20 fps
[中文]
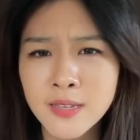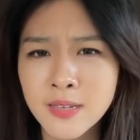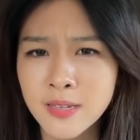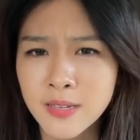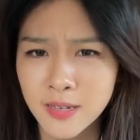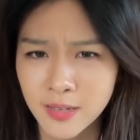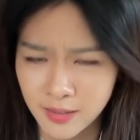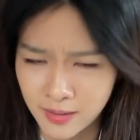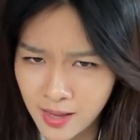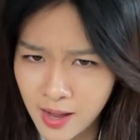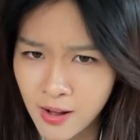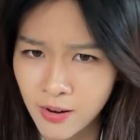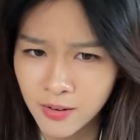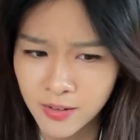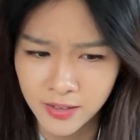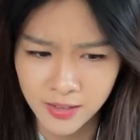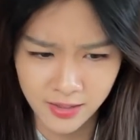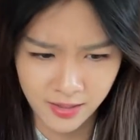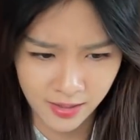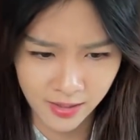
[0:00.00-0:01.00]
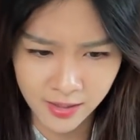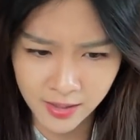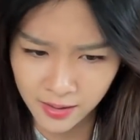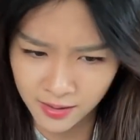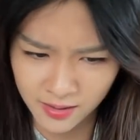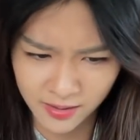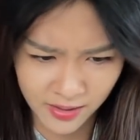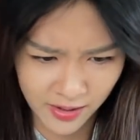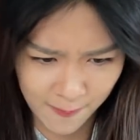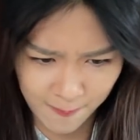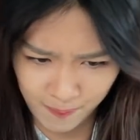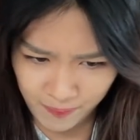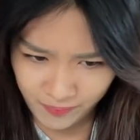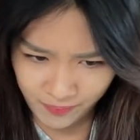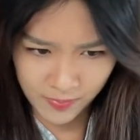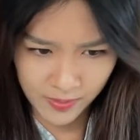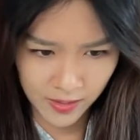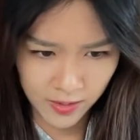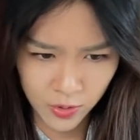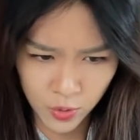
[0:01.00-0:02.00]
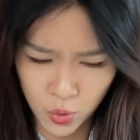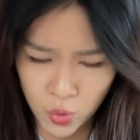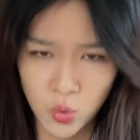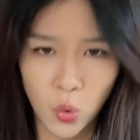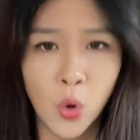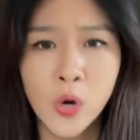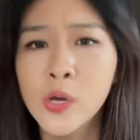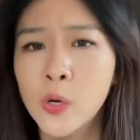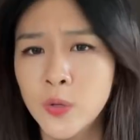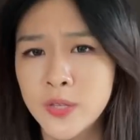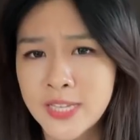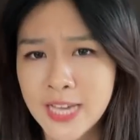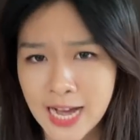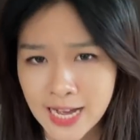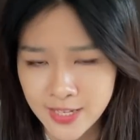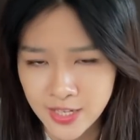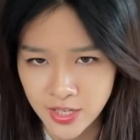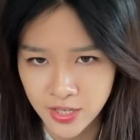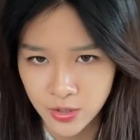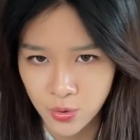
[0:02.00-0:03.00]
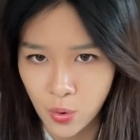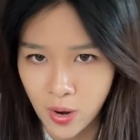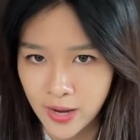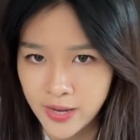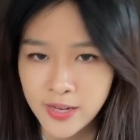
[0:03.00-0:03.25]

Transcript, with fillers: 扯到了一个人的所有价值观，